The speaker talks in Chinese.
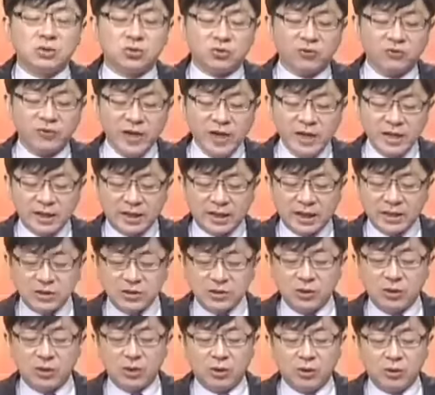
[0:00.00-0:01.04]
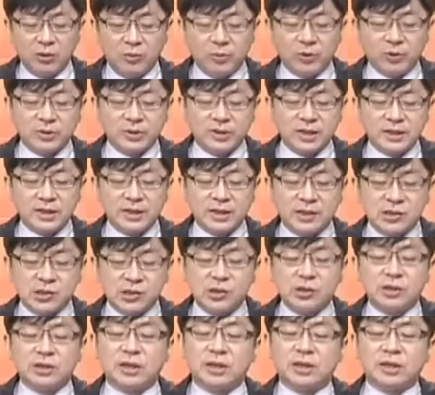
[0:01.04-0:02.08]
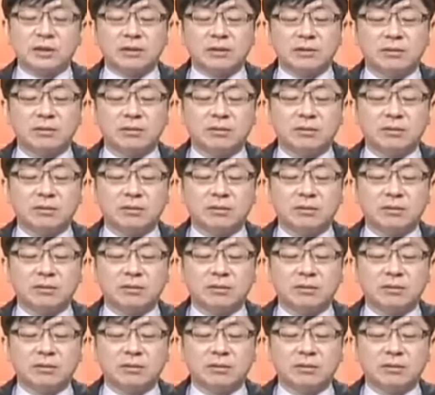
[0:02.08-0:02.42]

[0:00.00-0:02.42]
除非你研究欧盟这件事情，